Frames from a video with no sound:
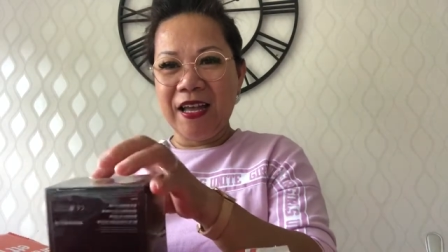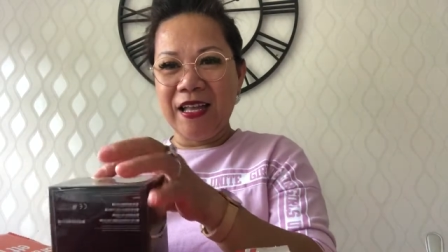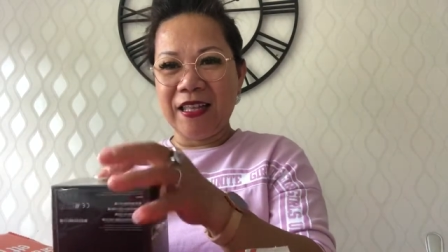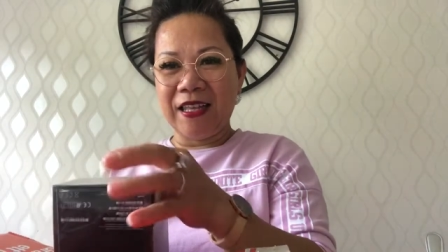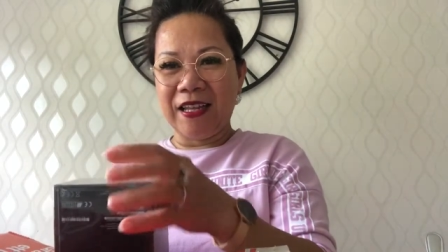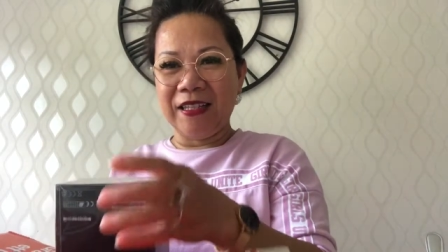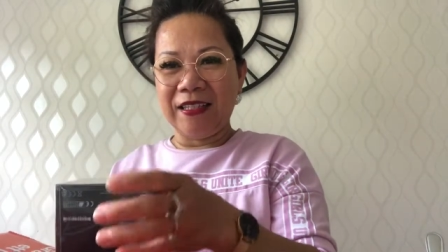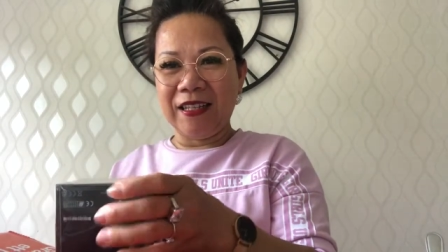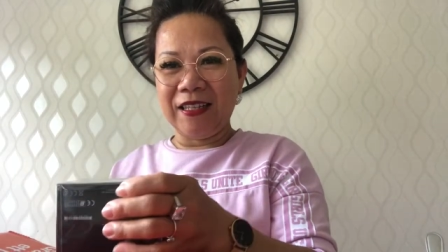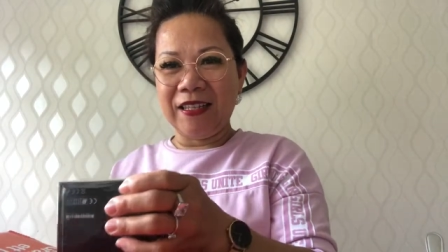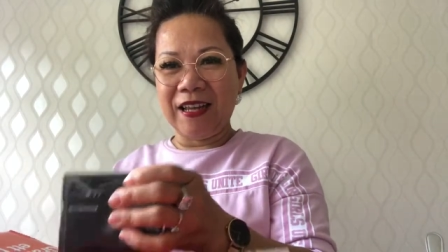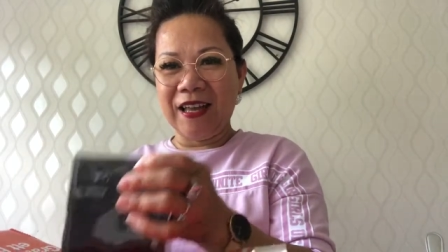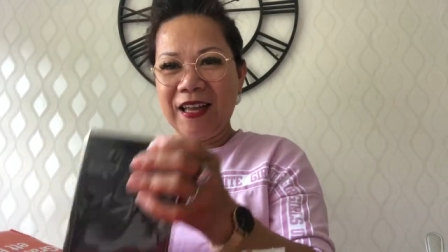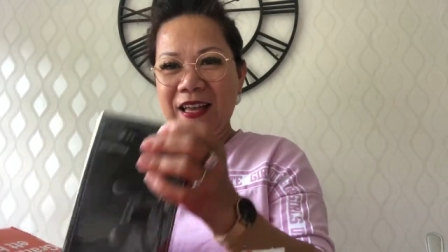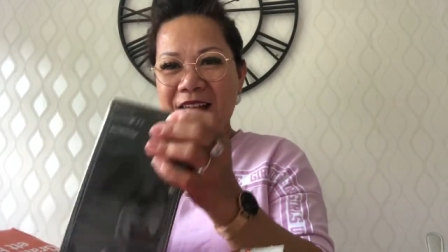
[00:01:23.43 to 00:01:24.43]
Tran, tran,
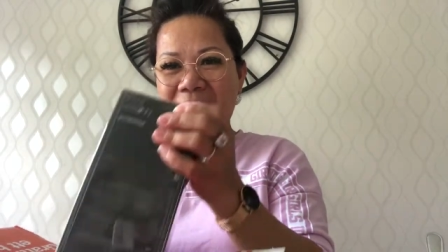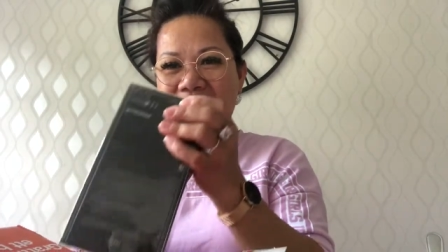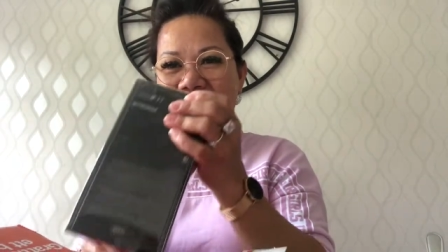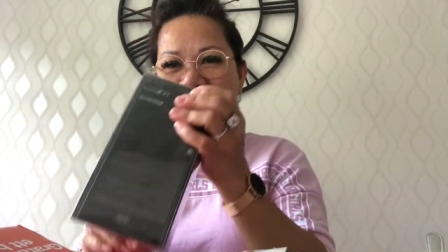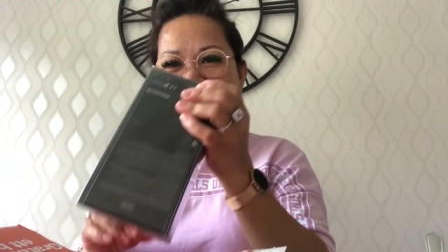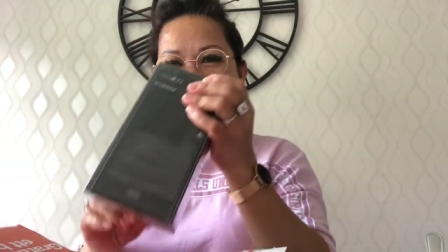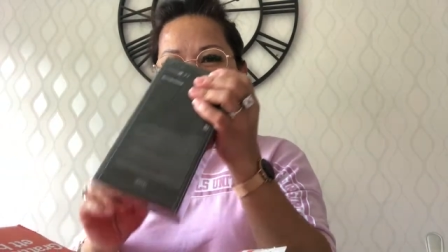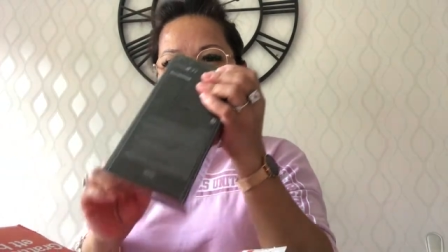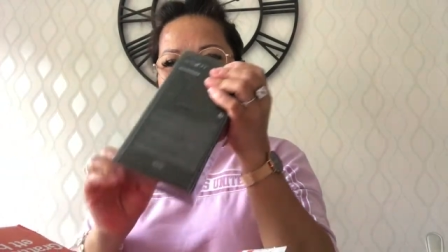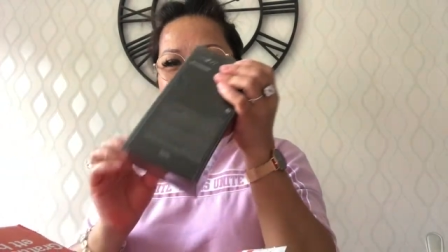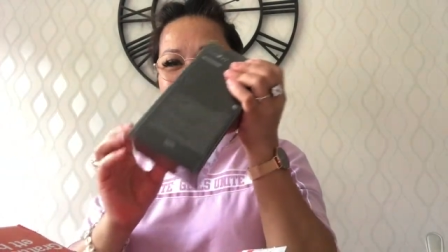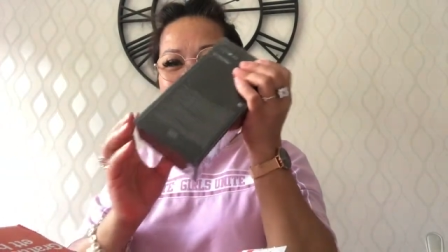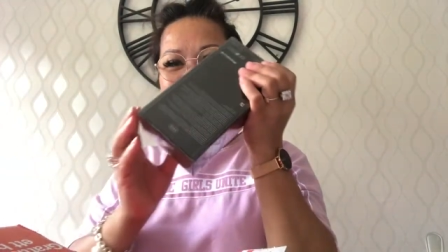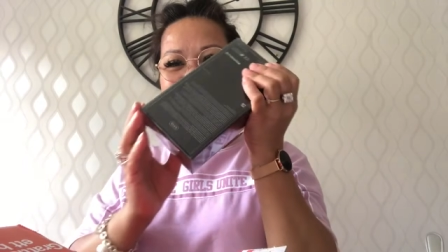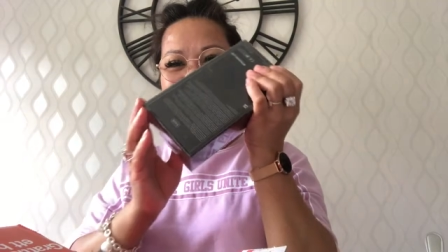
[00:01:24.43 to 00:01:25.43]

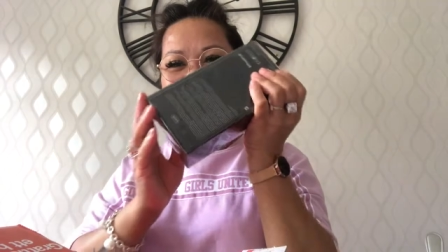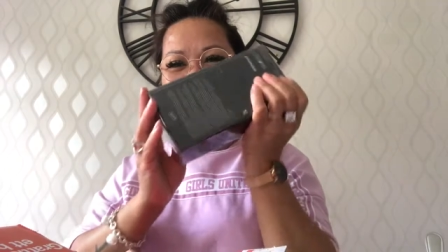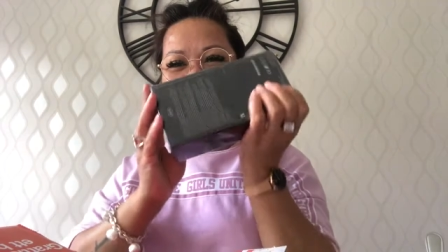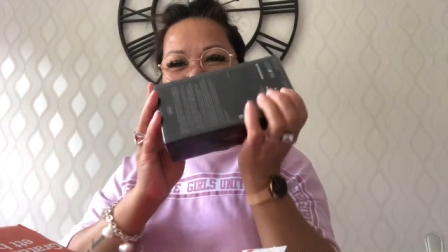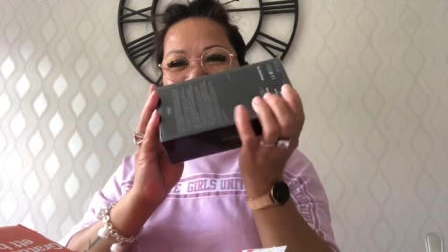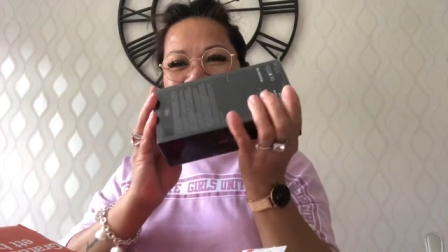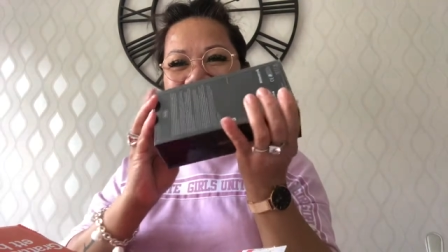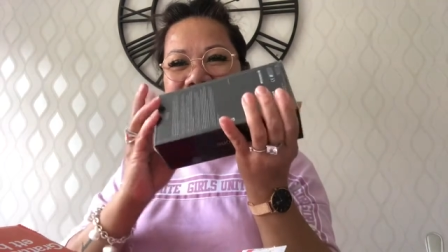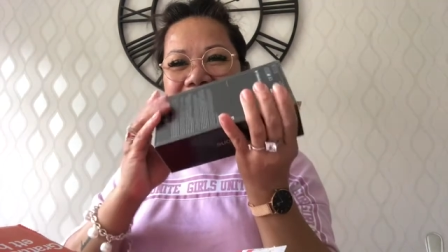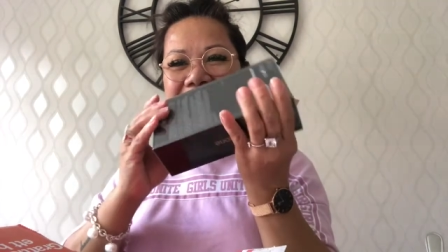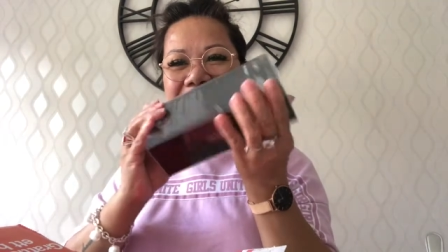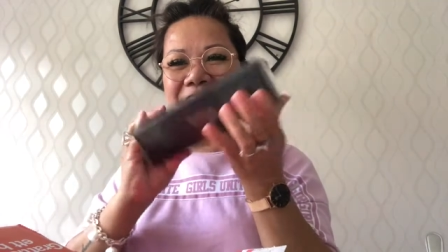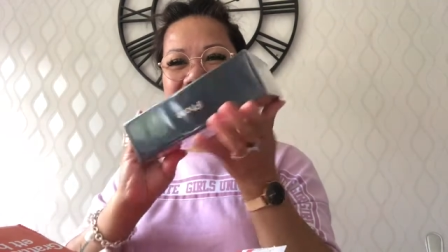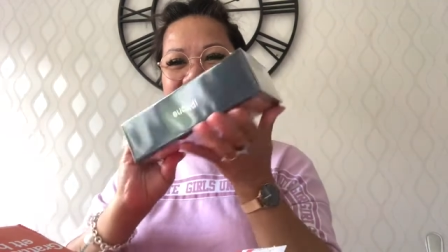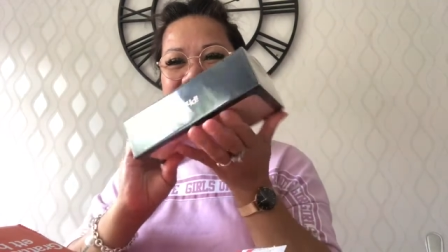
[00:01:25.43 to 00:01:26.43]
tran. Ayan na,
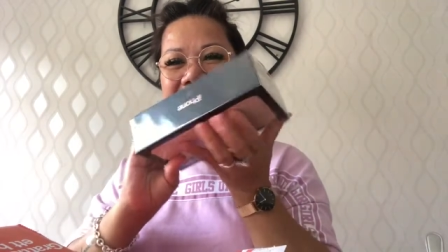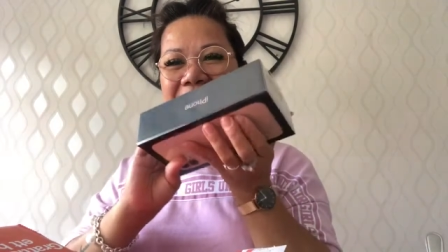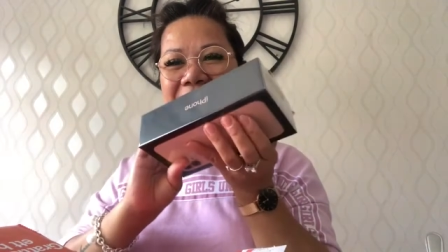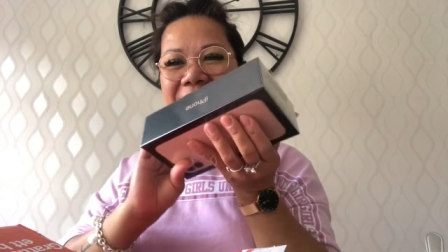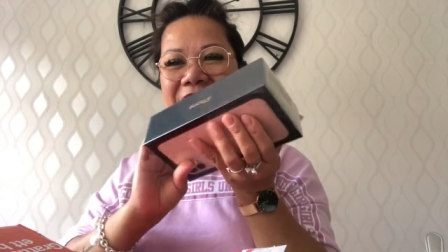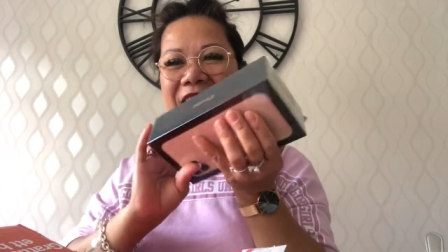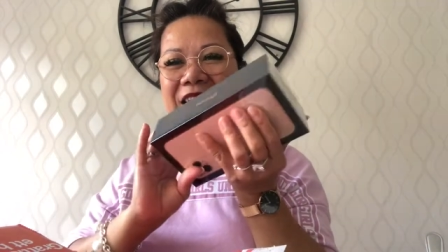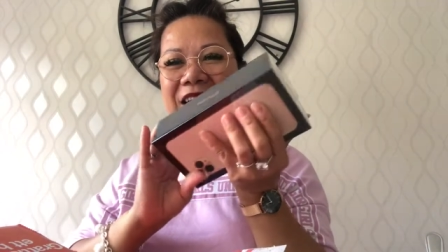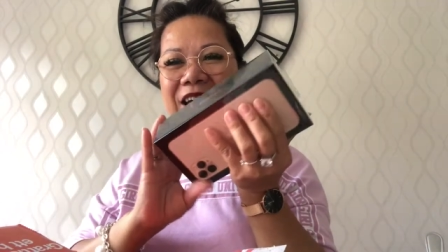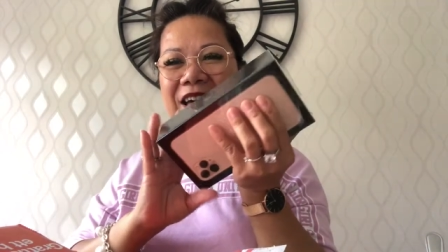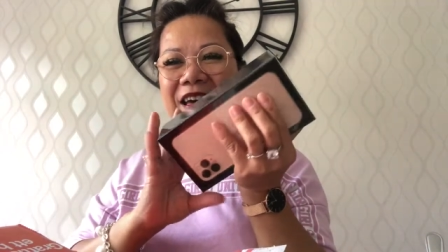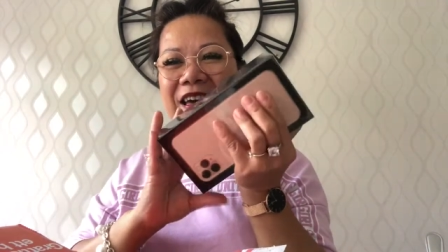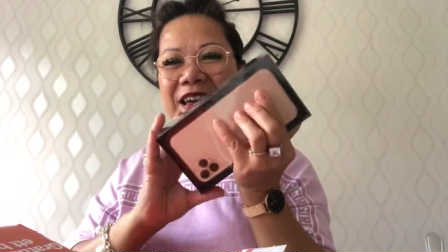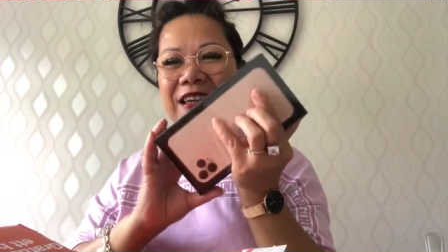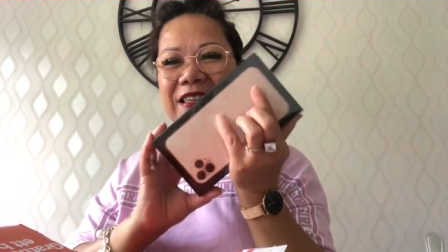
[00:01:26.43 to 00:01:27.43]

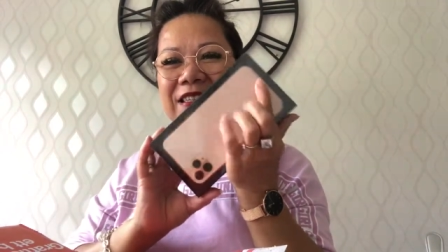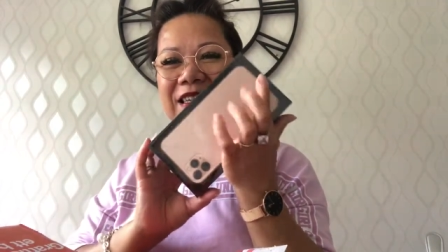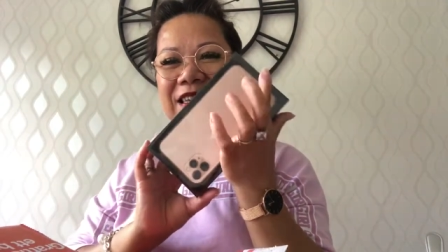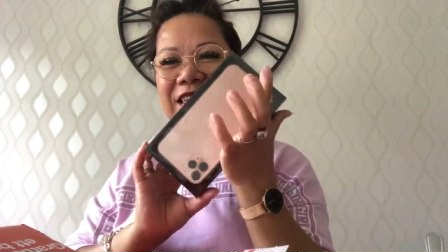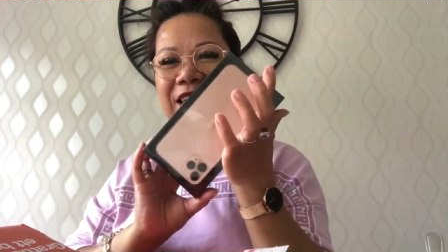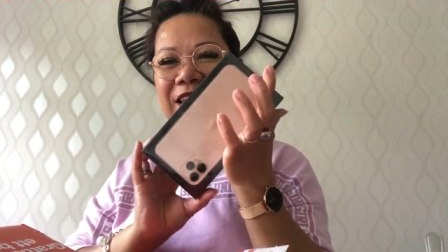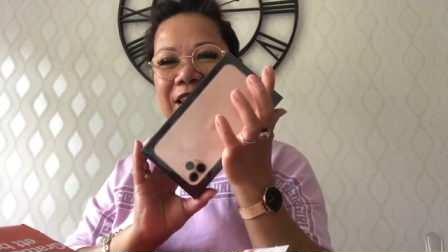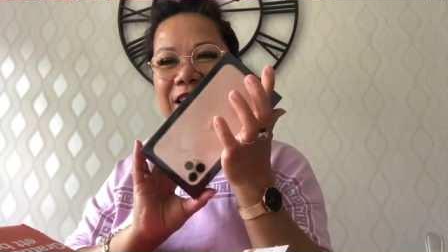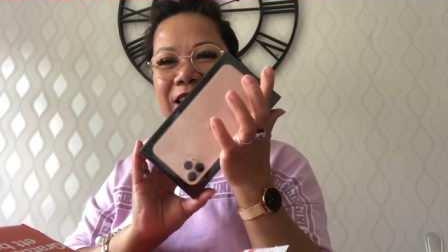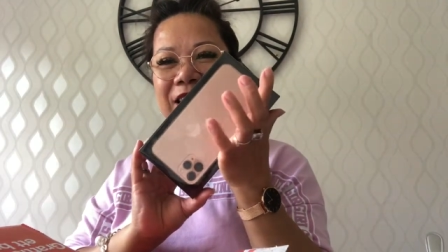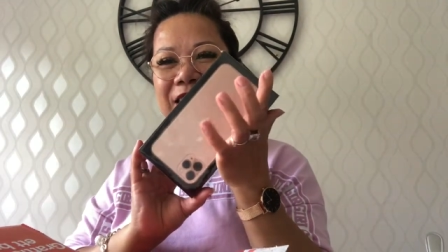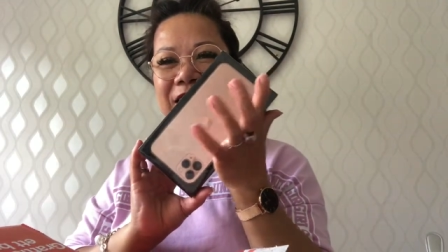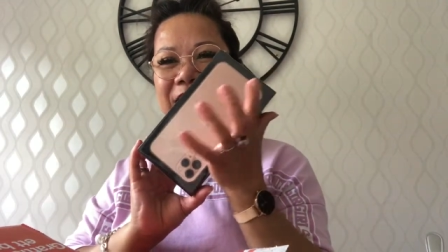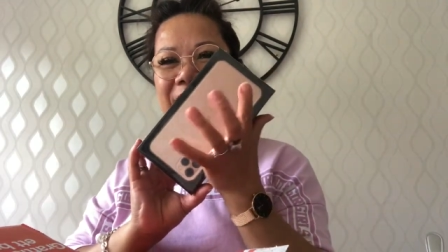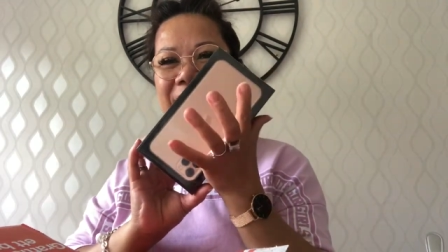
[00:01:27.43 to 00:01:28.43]
guys. Ayan na.